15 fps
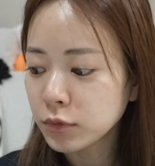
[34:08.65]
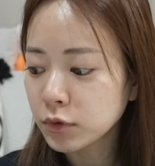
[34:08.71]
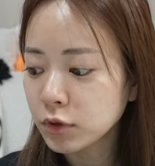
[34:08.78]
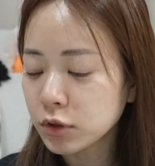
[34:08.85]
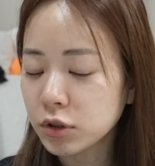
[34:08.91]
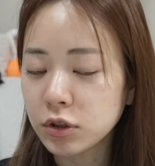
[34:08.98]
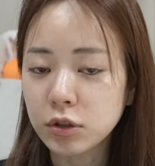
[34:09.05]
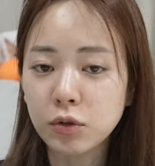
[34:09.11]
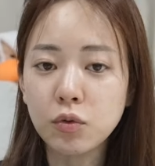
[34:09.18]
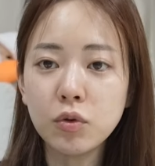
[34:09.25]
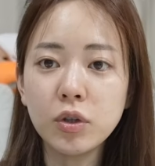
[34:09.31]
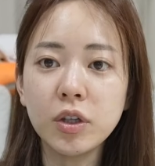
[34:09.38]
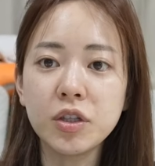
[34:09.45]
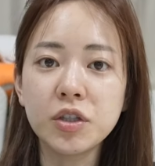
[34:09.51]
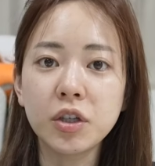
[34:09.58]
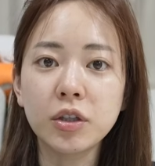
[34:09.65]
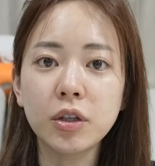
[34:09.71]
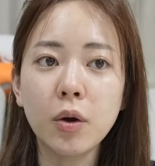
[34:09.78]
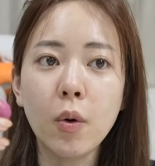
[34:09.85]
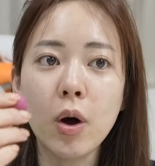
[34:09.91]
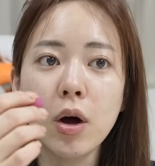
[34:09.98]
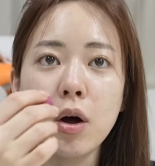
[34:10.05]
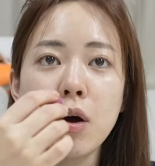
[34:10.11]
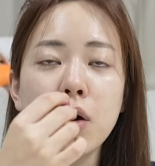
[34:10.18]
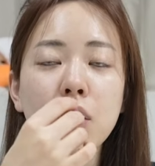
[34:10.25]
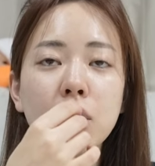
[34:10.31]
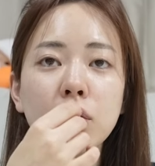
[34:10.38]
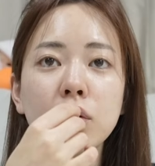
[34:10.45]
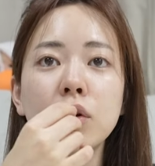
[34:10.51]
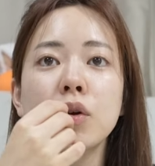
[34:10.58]
すっごい寝ちゃったわ
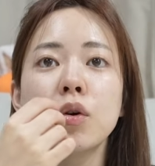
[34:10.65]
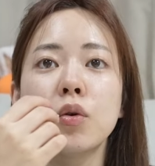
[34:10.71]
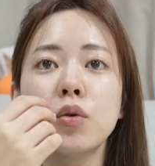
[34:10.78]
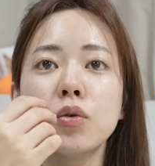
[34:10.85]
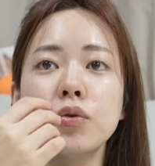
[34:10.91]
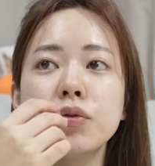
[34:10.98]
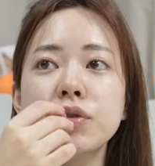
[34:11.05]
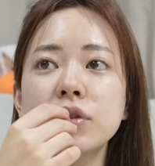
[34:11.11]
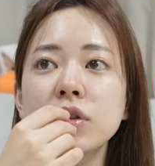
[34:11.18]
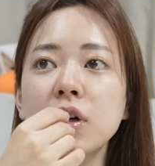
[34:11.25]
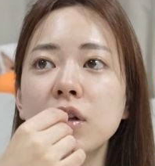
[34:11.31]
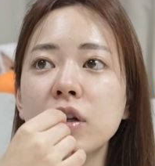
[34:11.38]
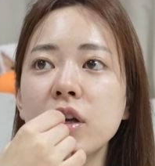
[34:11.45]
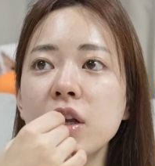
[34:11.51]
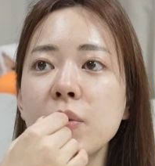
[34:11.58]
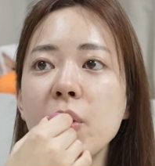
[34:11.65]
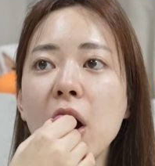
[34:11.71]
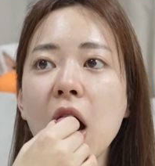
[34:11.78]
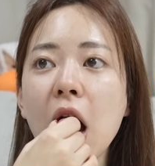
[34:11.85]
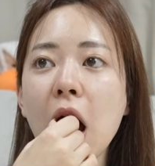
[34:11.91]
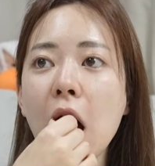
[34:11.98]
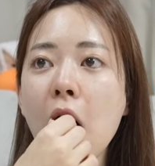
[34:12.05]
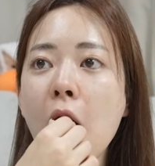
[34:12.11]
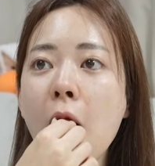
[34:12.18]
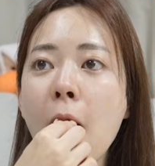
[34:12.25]
この2日寝てばっか